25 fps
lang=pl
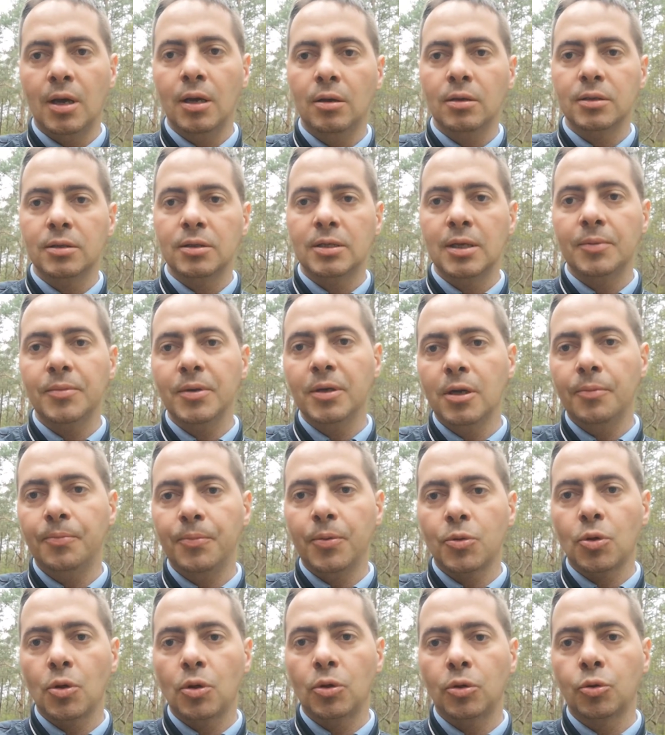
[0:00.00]
ale od samego
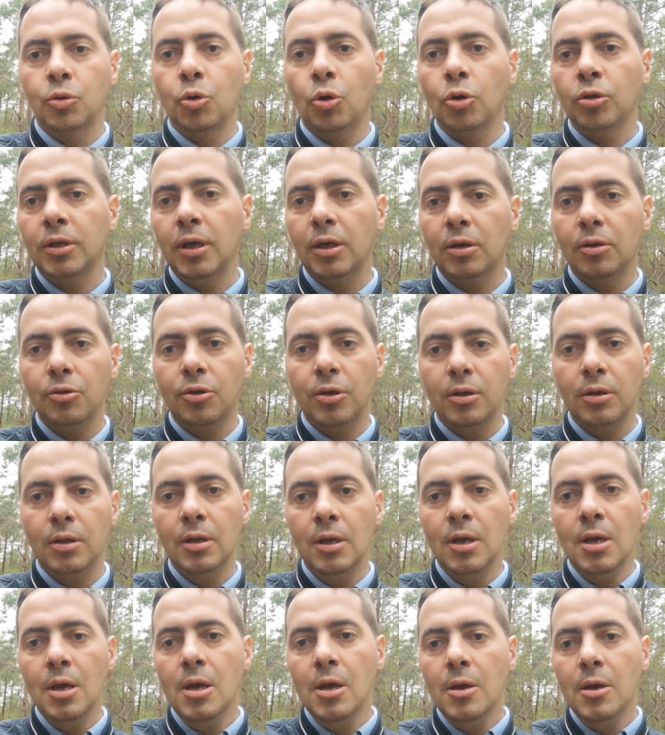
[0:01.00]
początku, od narodzin